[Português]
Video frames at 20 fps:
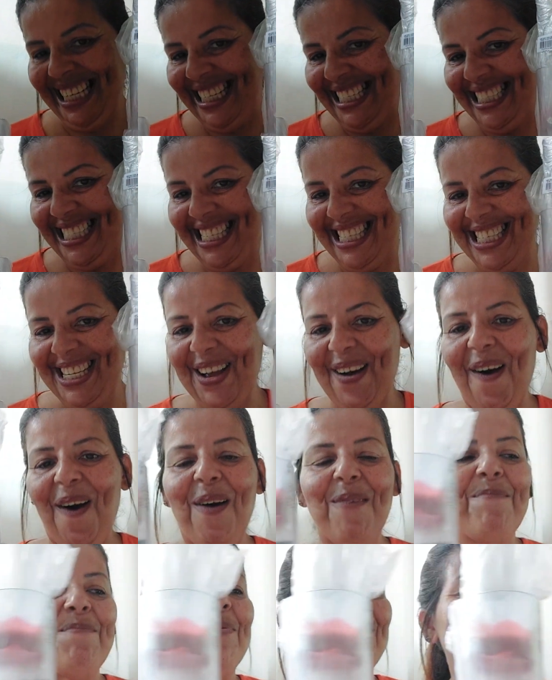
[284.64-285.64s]
que era esses
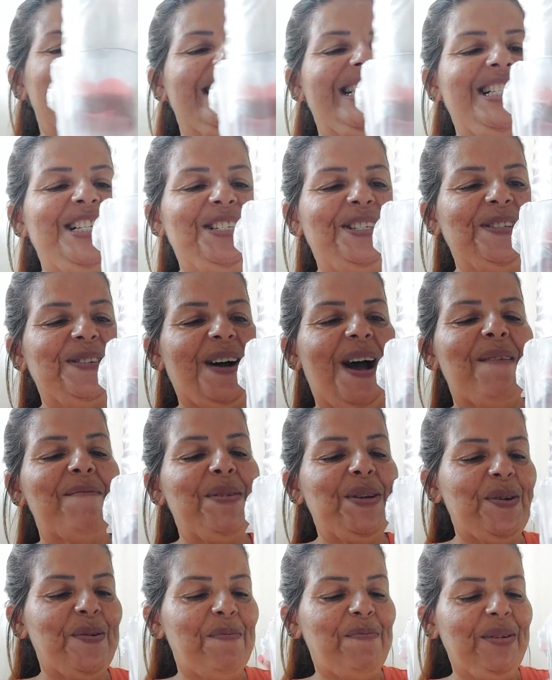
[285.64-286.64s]
copos. Deixa eu
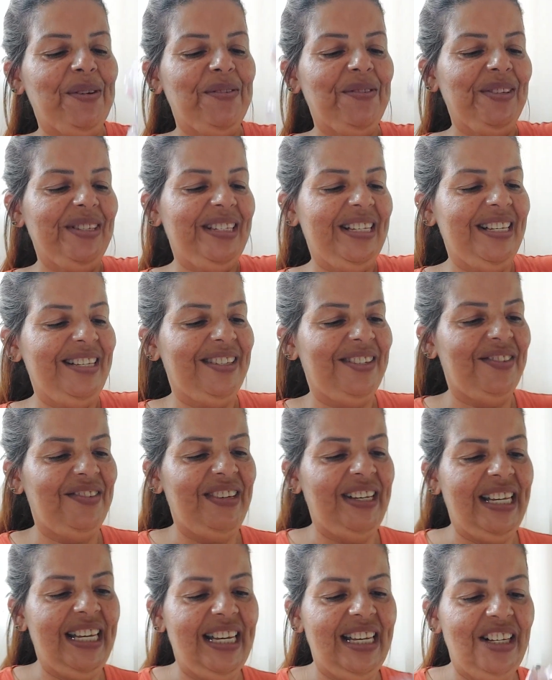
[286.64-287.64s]
abrir um para vocês
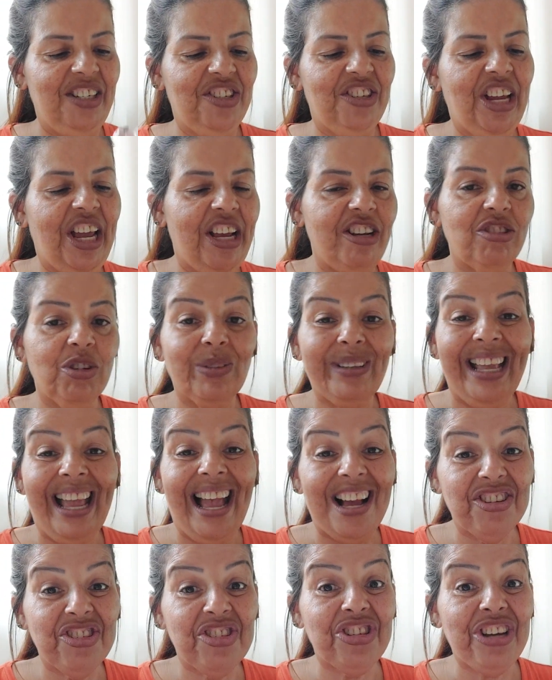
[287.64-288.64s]
verem. Gente, eu
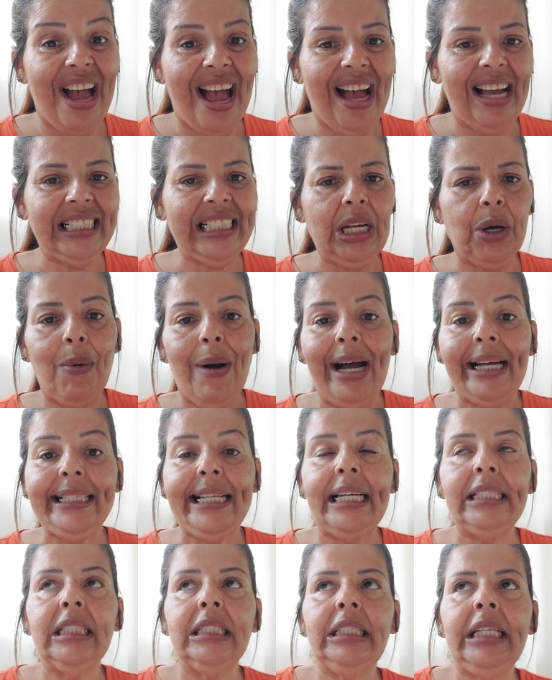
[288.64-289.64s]
tenho a jarra, tá
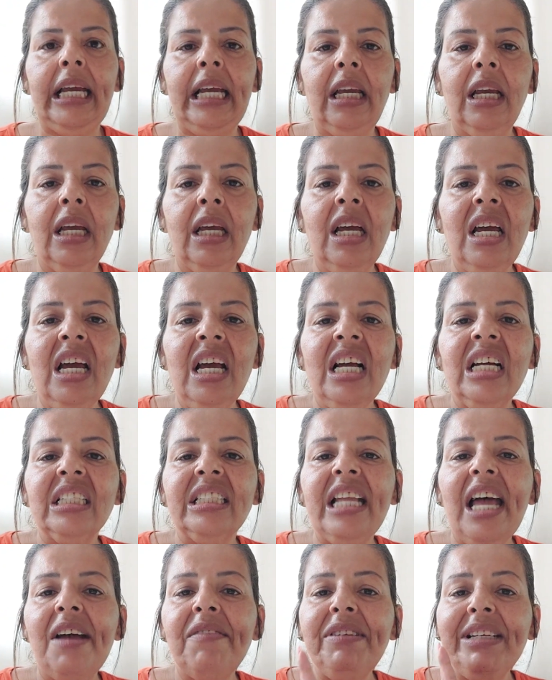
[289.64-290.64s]
guardada, tem...
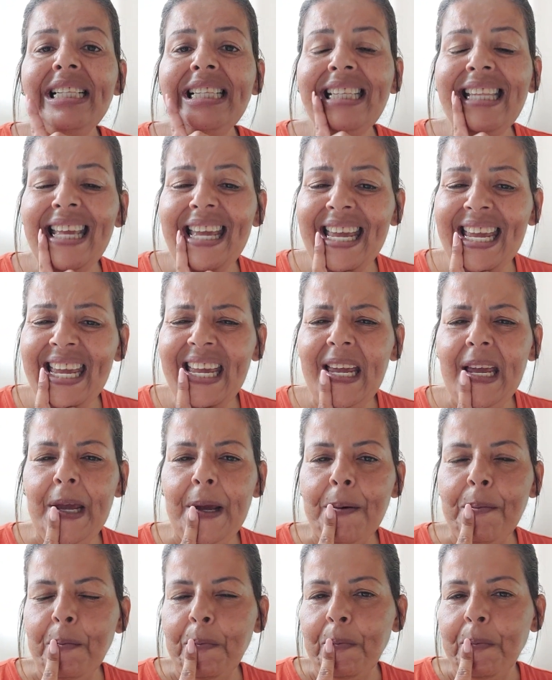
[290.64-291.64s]
Deve
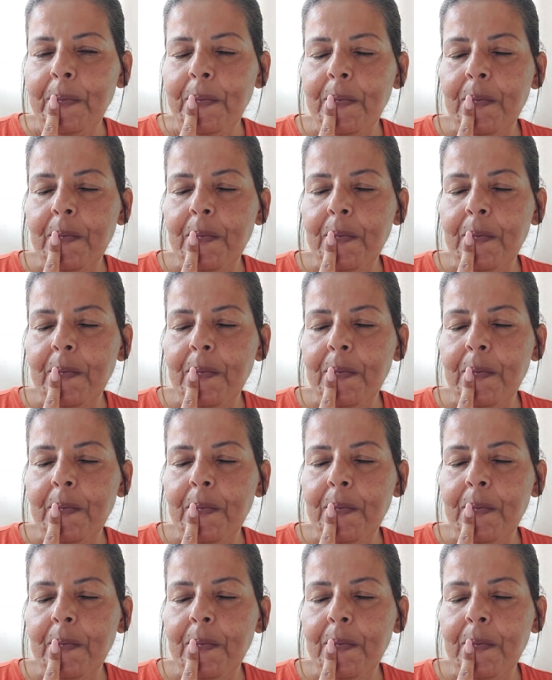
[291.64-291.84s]
ter...